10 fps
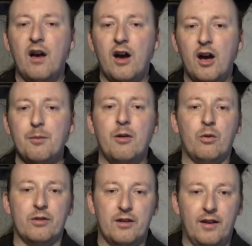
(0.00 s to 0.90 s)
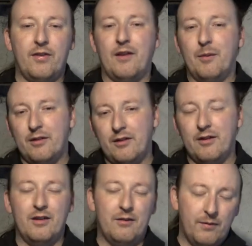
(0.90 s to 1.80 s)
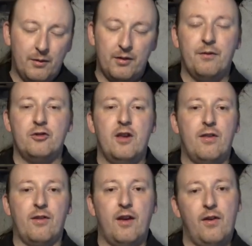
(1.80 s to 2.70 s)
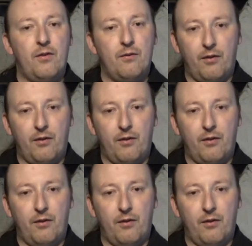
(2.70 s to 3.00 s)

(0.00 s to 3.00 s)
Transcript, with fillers: aber, und jetzt kann man wieder mit den verschiedensten Thesen,